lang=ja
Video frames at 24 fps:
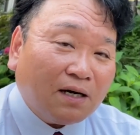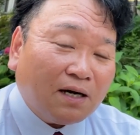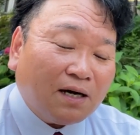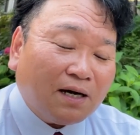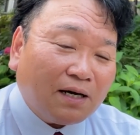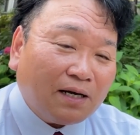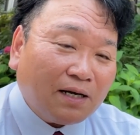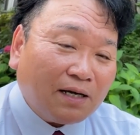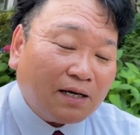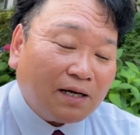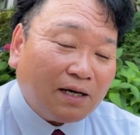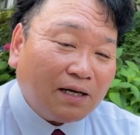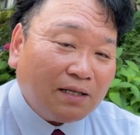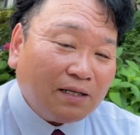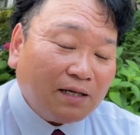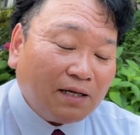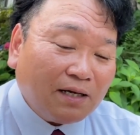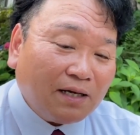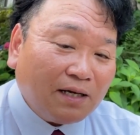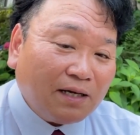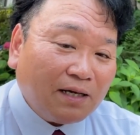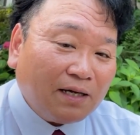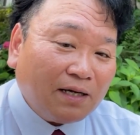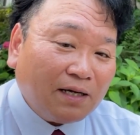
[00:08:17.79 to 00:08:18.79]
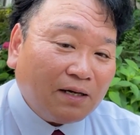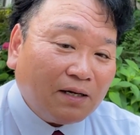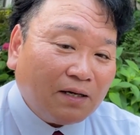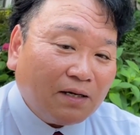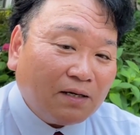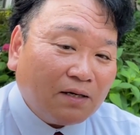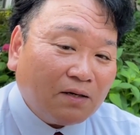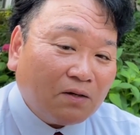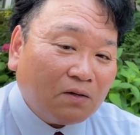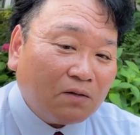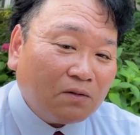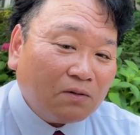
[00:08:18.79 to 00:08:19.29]
あれが
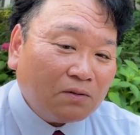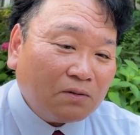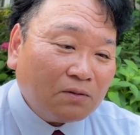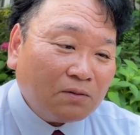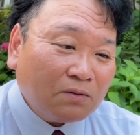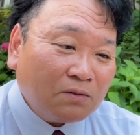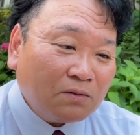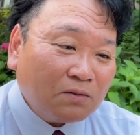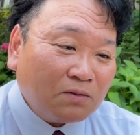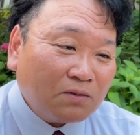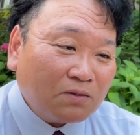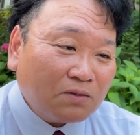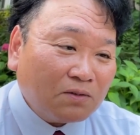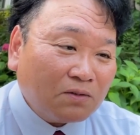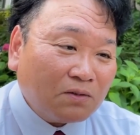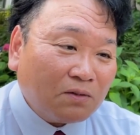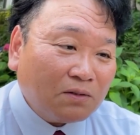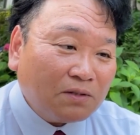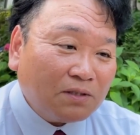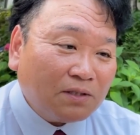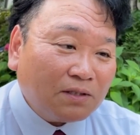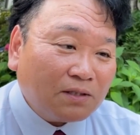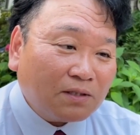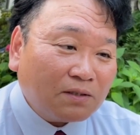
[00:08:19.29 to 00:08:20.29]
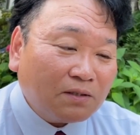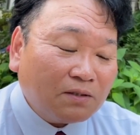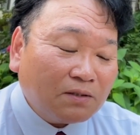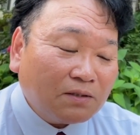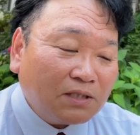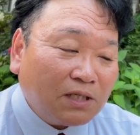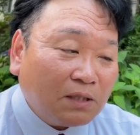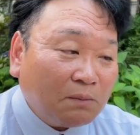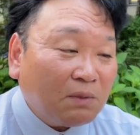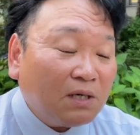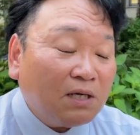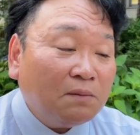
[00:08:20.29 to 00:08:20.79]
ね本当に
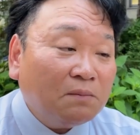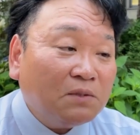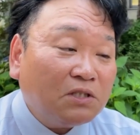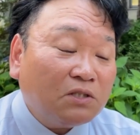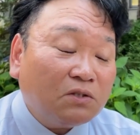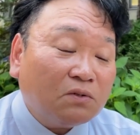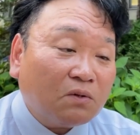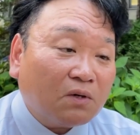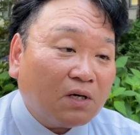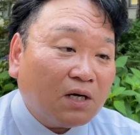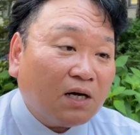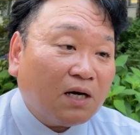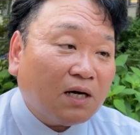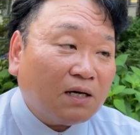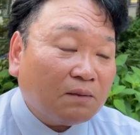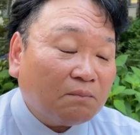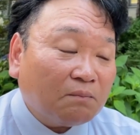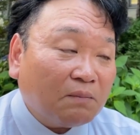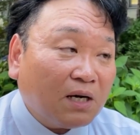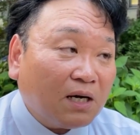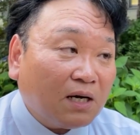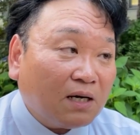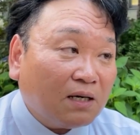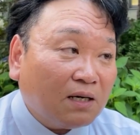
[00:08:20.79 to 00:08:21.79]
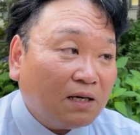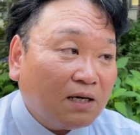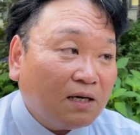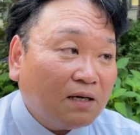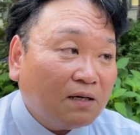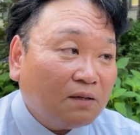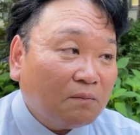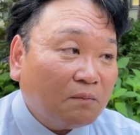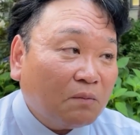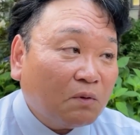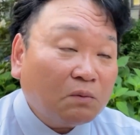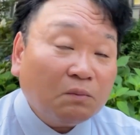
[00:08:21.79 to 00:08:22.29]
狭い道とかまあ
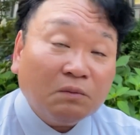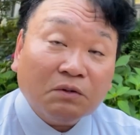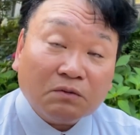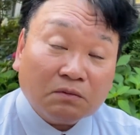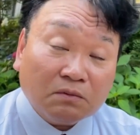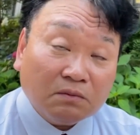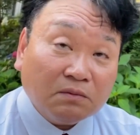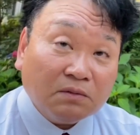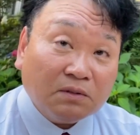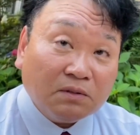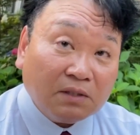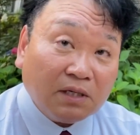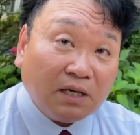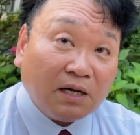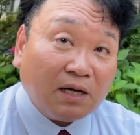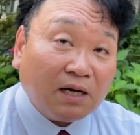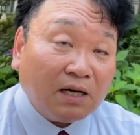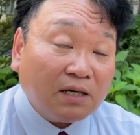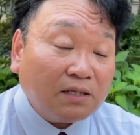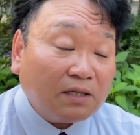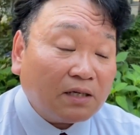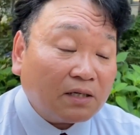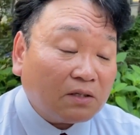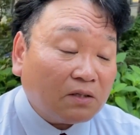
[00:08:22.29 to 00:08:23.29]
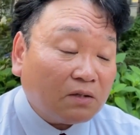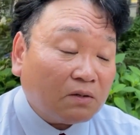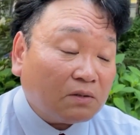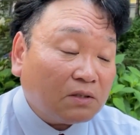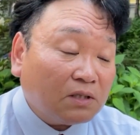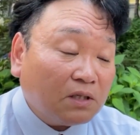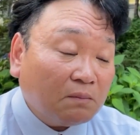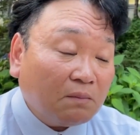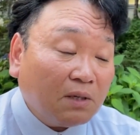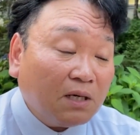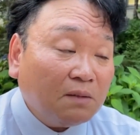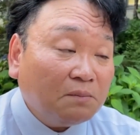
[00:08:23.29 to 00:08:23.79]
僕もねあれだけど
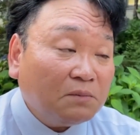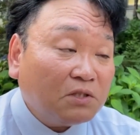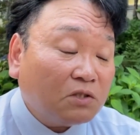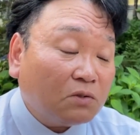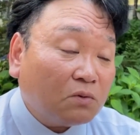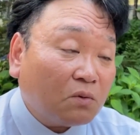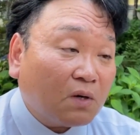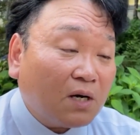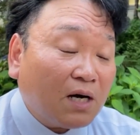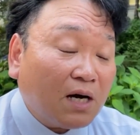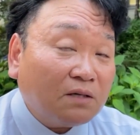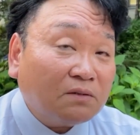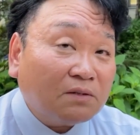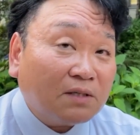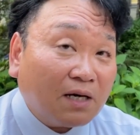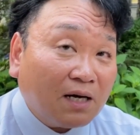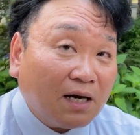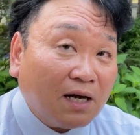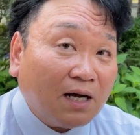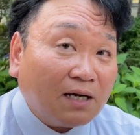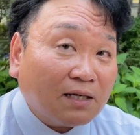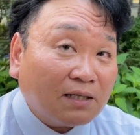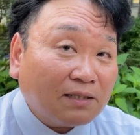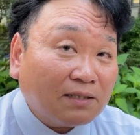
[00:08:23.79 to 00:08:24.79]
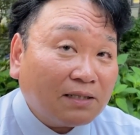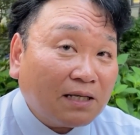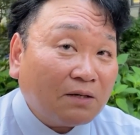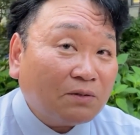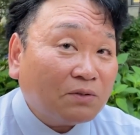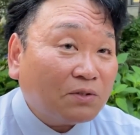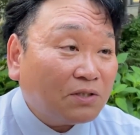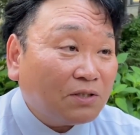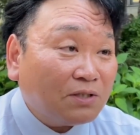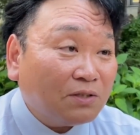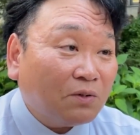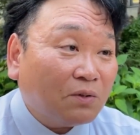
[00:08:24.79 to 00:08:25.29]
狭い道とかあるから
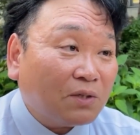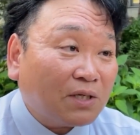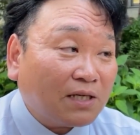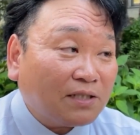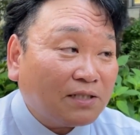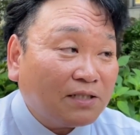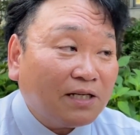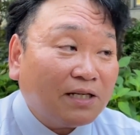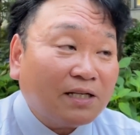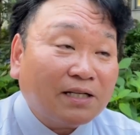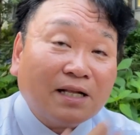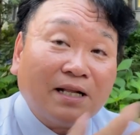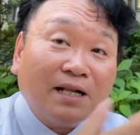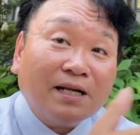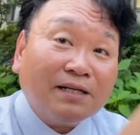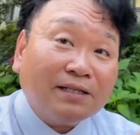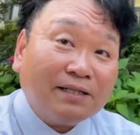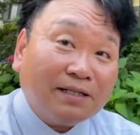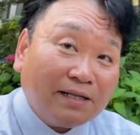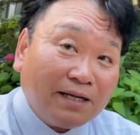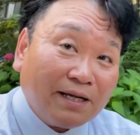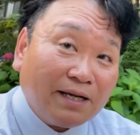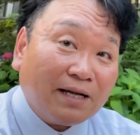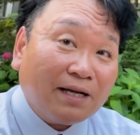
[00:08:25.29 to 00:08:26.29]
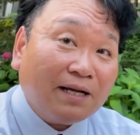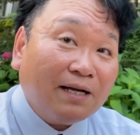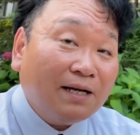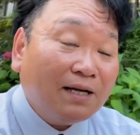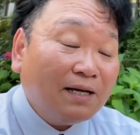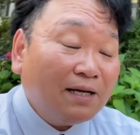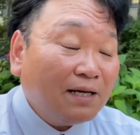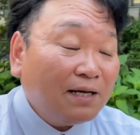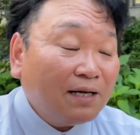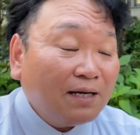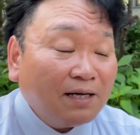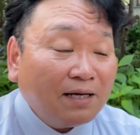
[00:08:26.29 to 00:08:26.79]
タクシー乗させていただいて
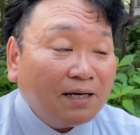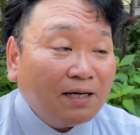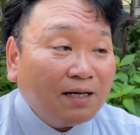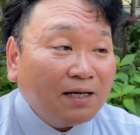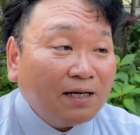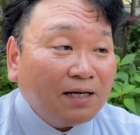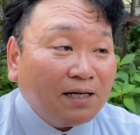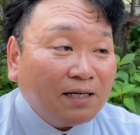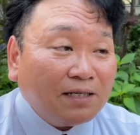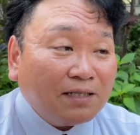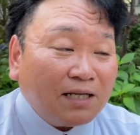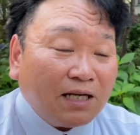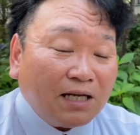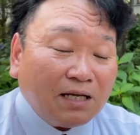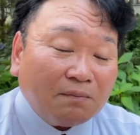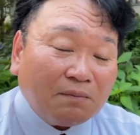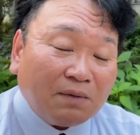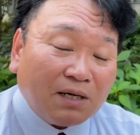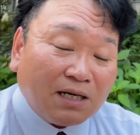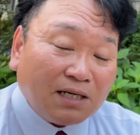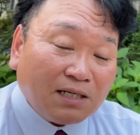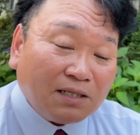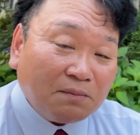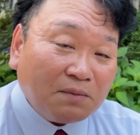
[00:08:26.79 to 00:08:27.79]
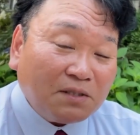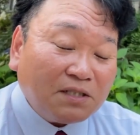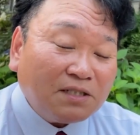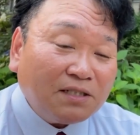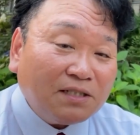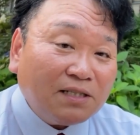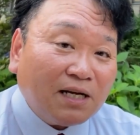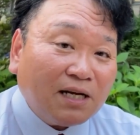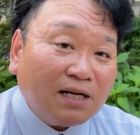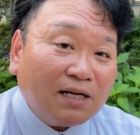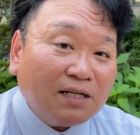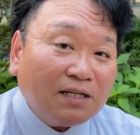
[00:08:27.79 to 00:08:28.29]
狭い
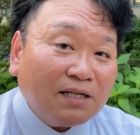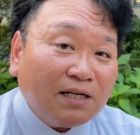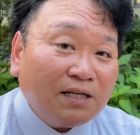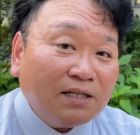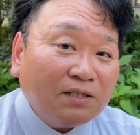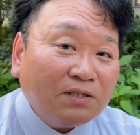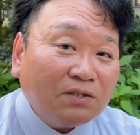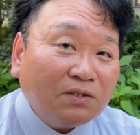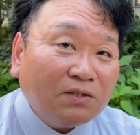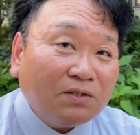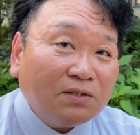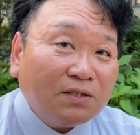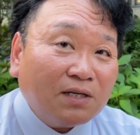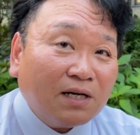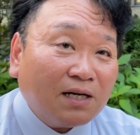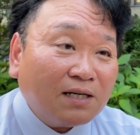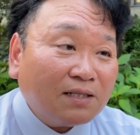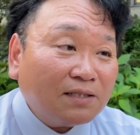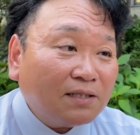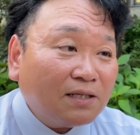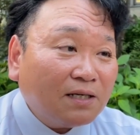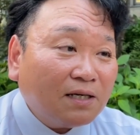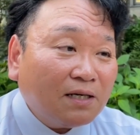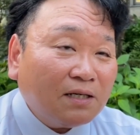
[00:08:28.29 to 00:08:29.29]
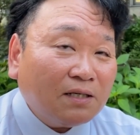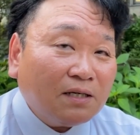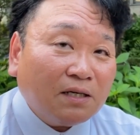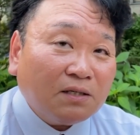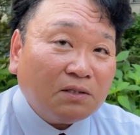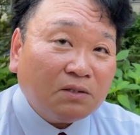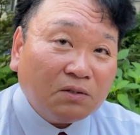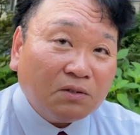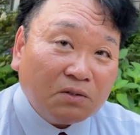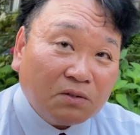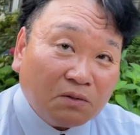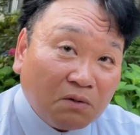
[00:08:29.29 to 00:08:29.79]
道であれ電柱があったら
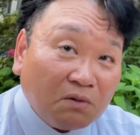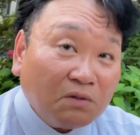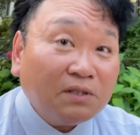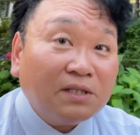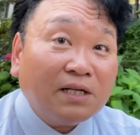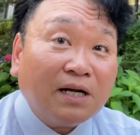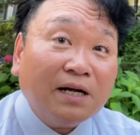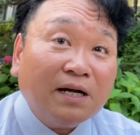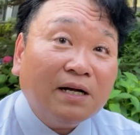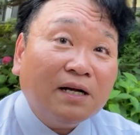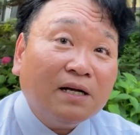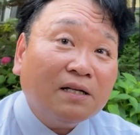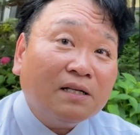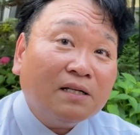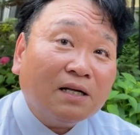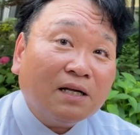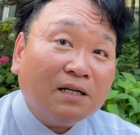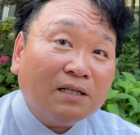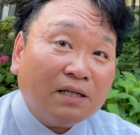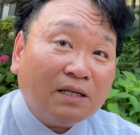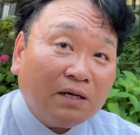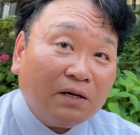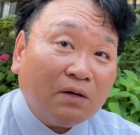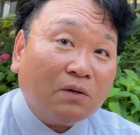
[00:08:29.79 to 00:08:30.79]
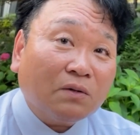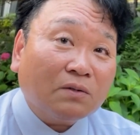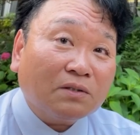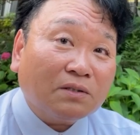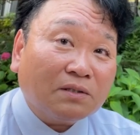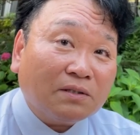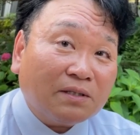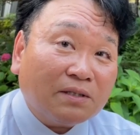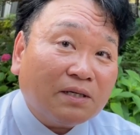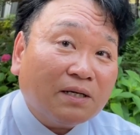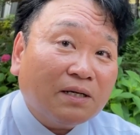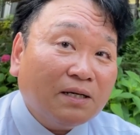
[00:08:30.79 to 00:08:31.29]
ねすごい大変なんだ
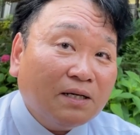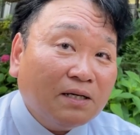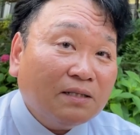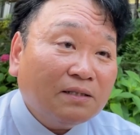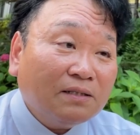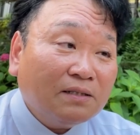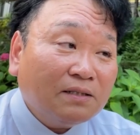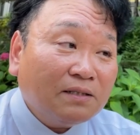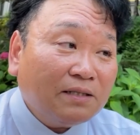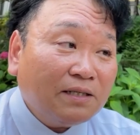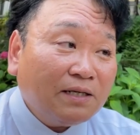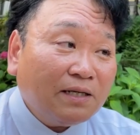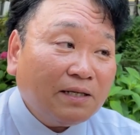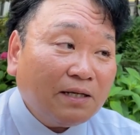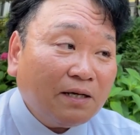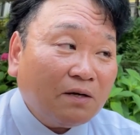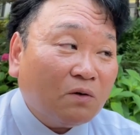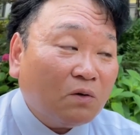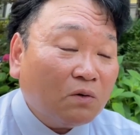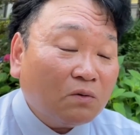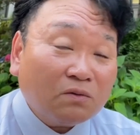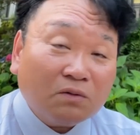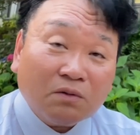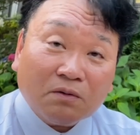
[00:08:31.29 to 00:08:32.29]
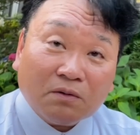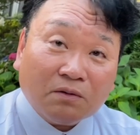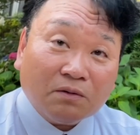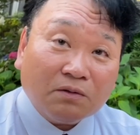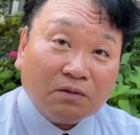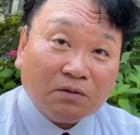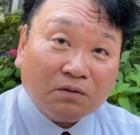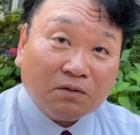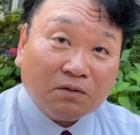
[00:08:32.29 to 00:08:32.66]
よっつってでねほんと